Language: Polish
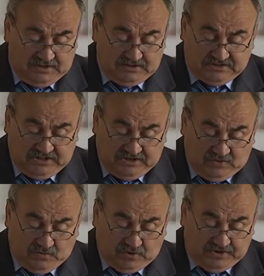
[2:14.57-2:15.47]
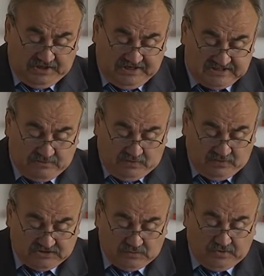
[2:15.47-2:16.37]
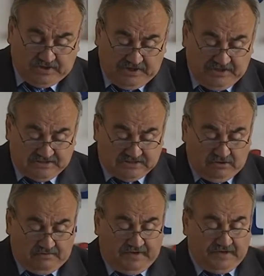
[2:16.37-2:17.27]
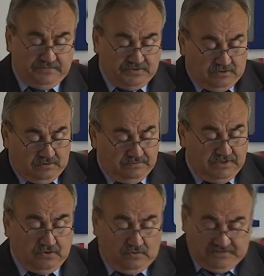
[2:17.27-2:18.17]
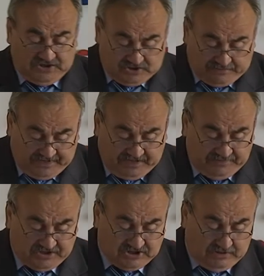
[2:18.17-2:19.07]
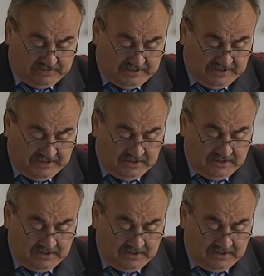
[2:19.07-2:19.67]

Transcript: z Centrum Koordynacji Pomocy Ukrainie skierowanym do mnie, również do pana marszałka